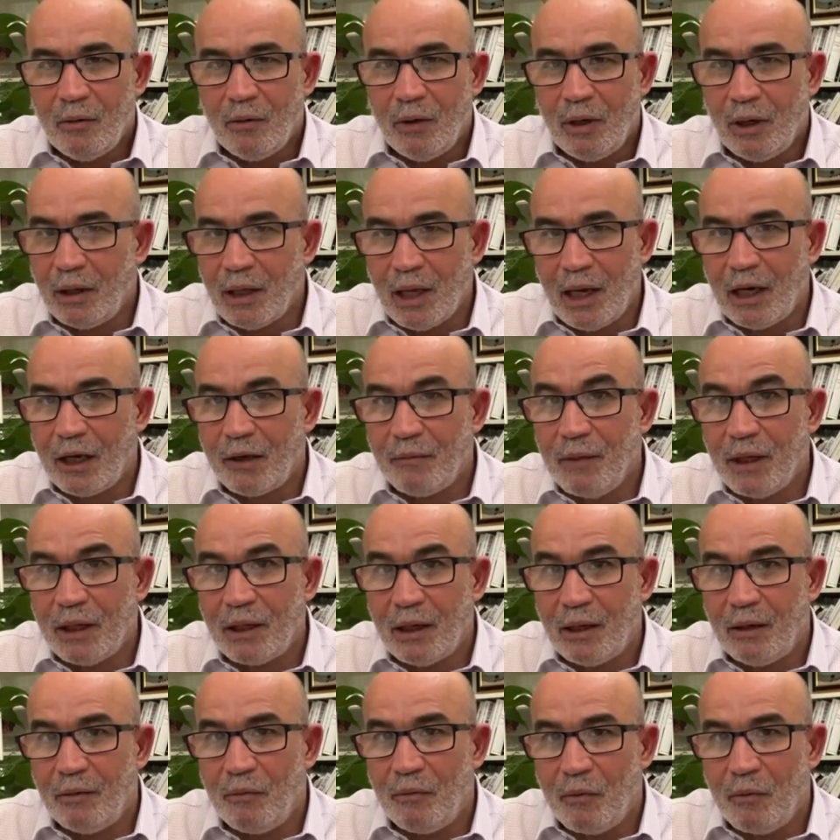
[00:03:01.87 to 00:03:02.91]
لذلك
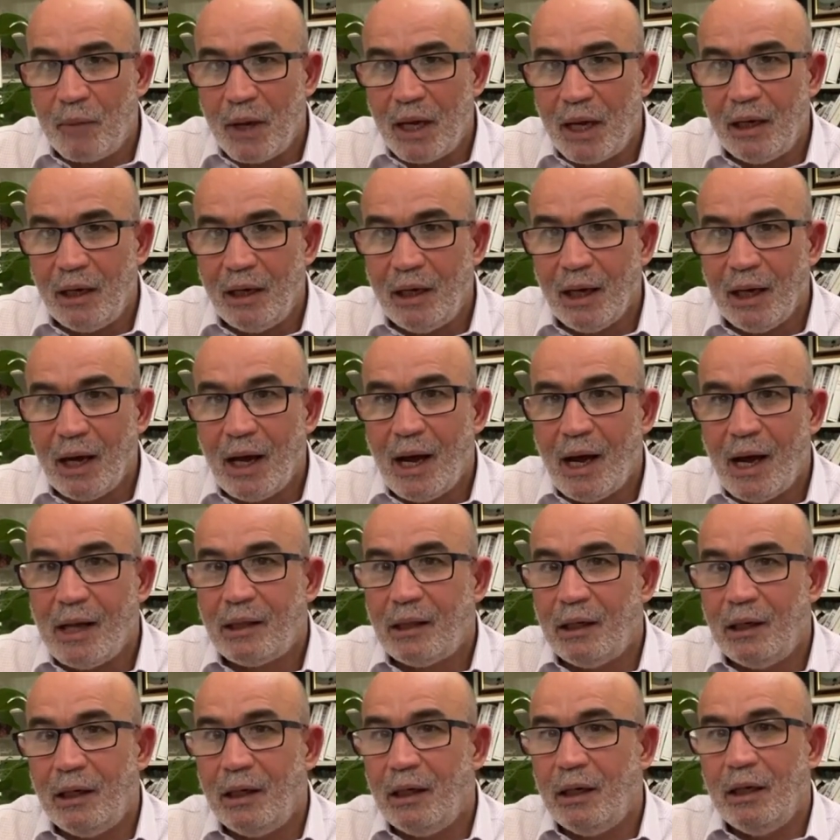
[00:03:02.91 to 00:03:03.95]
مثلا من بين
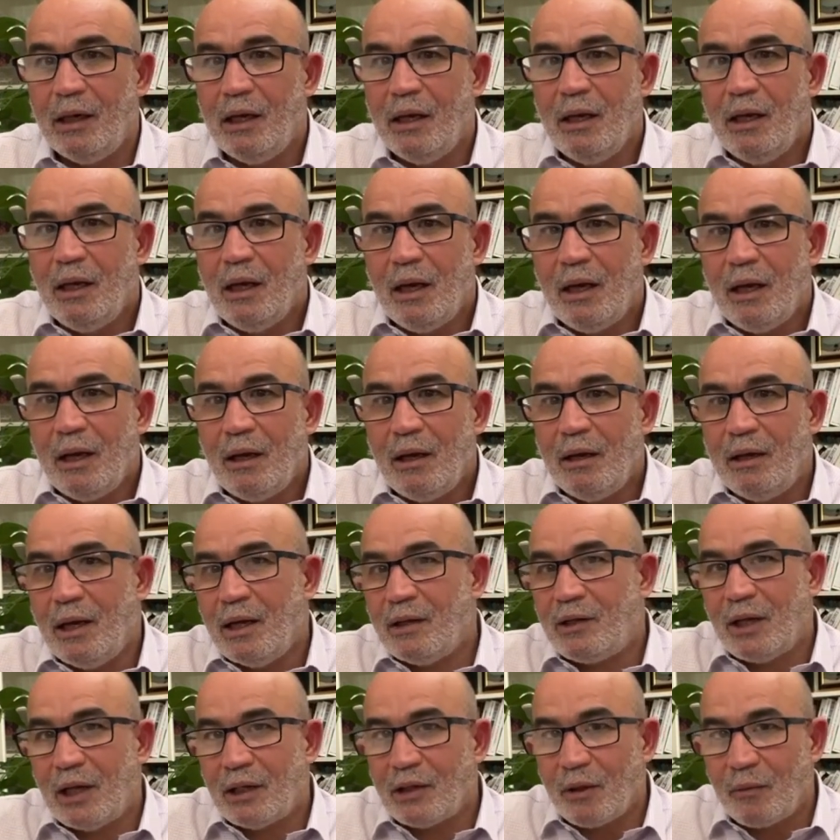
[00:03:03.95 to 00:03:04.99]
اللقاءات اللي
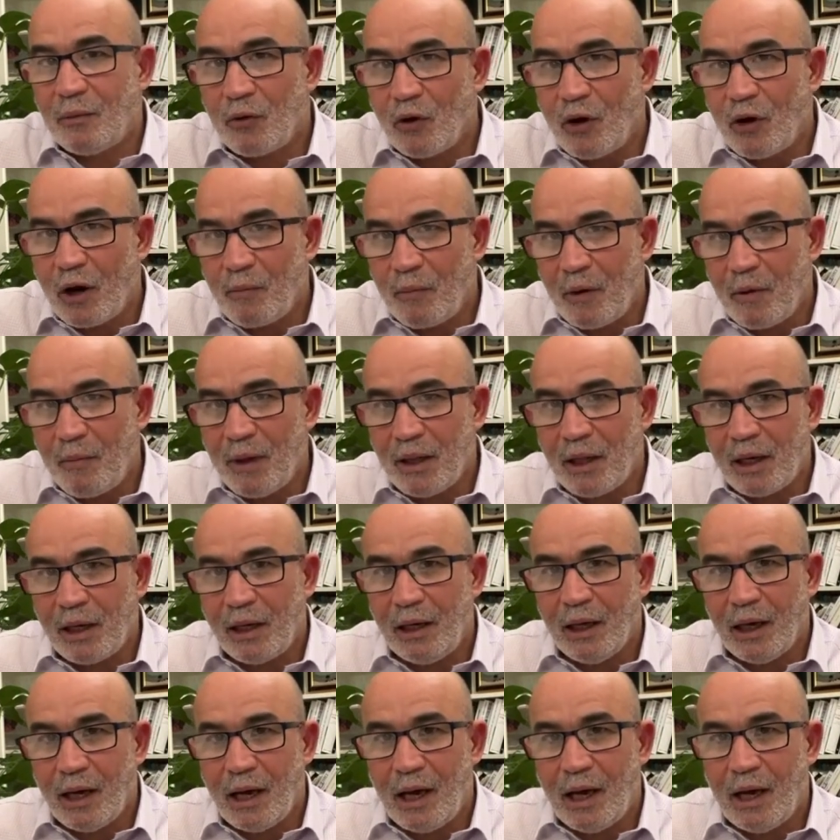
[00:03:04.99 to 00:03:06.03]
الناس يعتبروها ربما ذاك
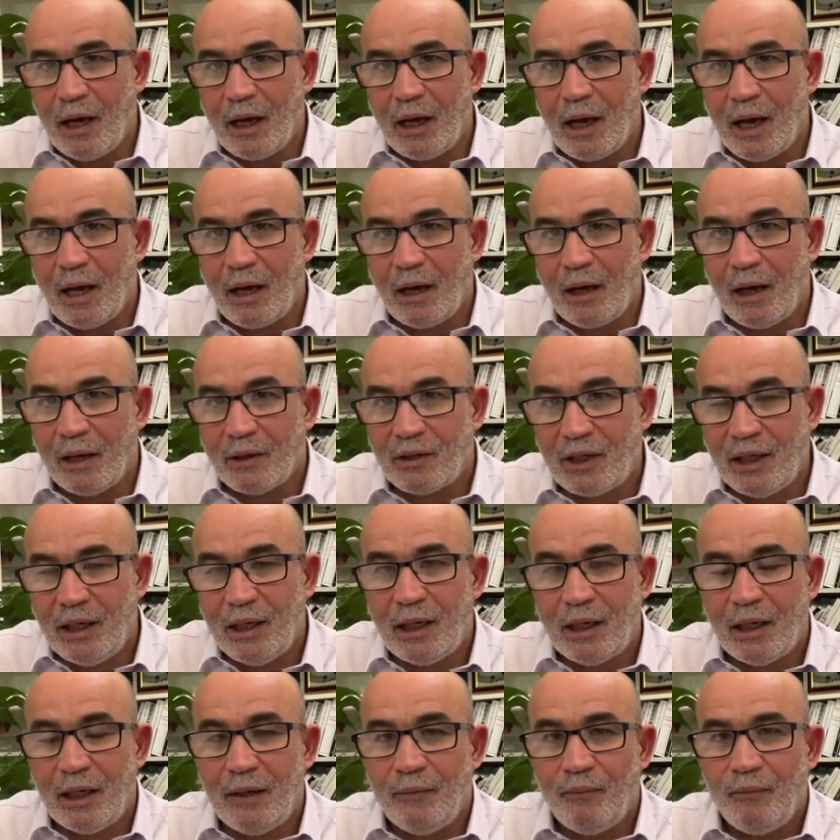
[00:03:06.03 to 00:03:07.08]
لقاء
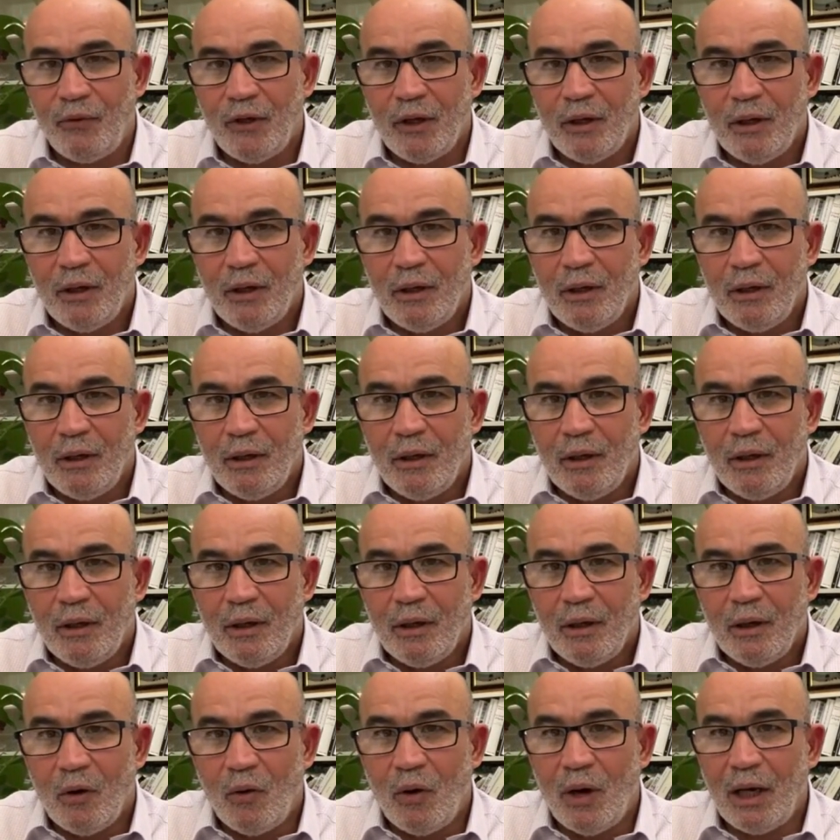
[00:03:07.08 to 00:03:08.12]
كلاسيكي
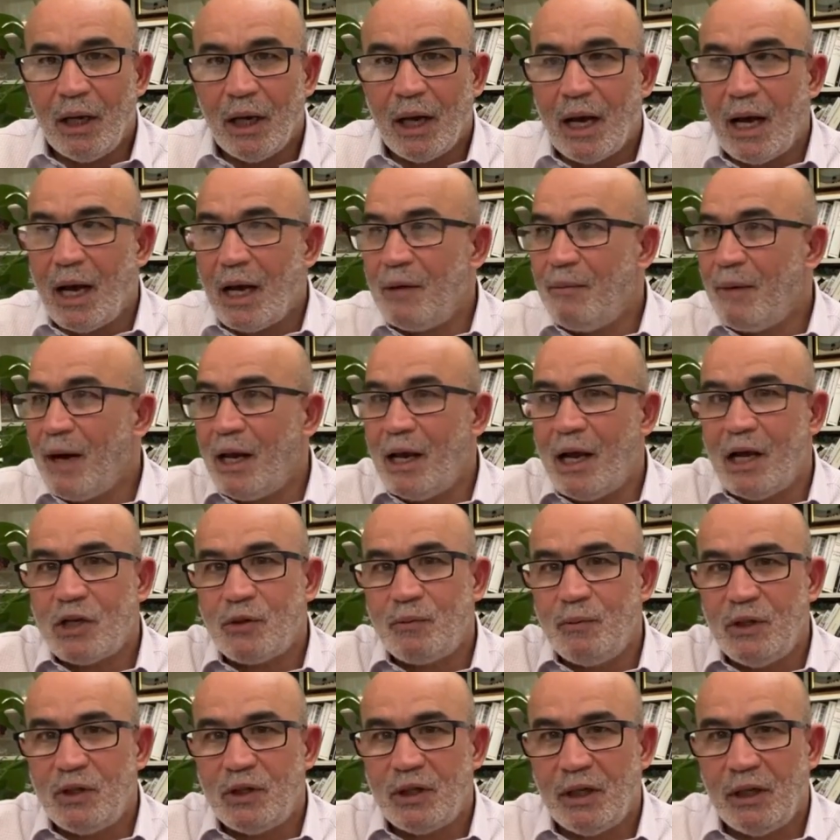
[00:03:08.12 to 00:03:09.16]
هو لقائي مع
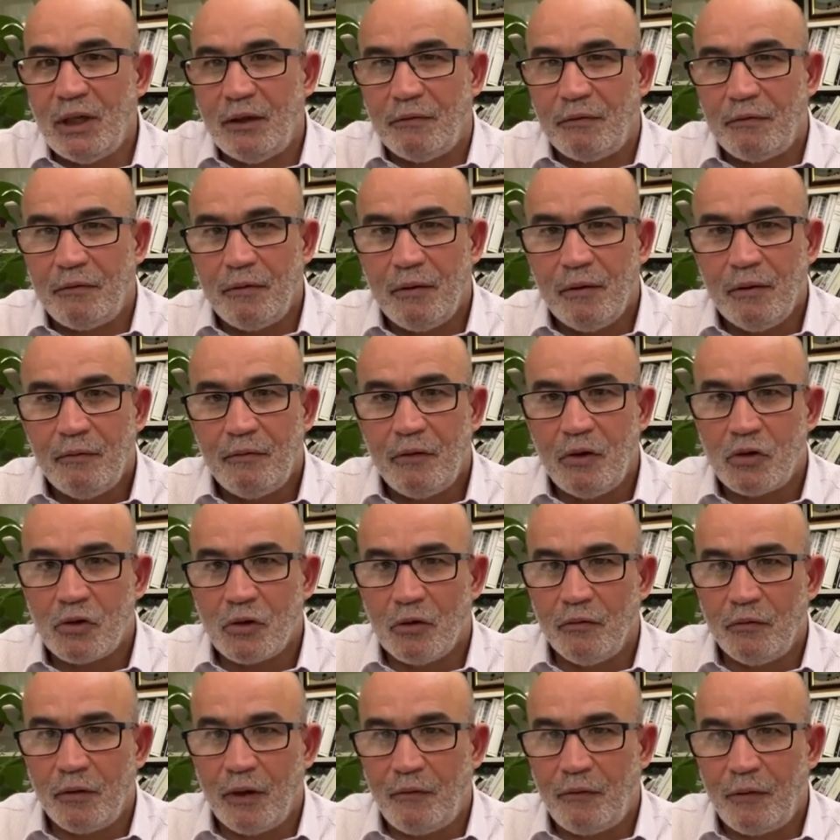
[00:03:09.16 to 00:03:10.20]
الهاشمي الشريف في
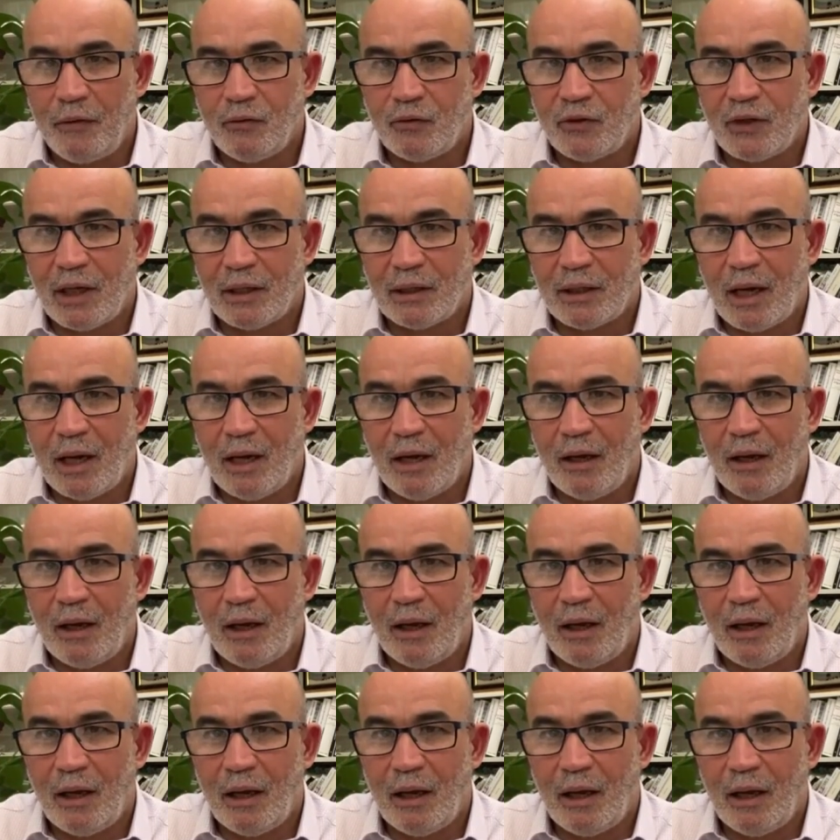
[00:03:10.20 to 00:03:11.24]
جونفي
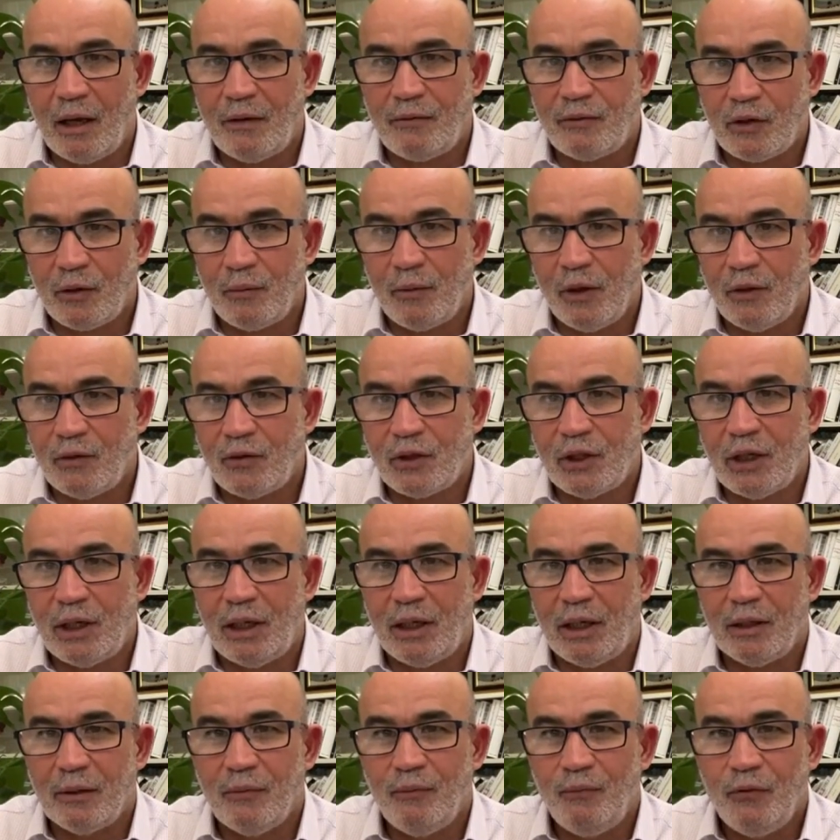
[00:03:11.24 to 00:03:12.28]
1990 آه،
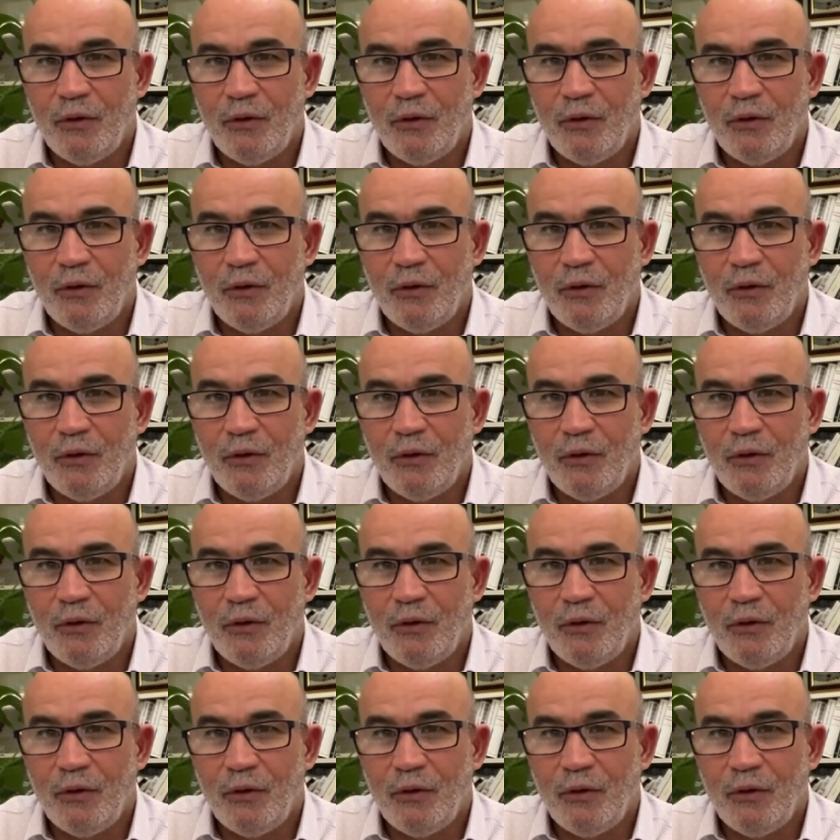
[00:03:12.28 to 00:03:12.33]
آه،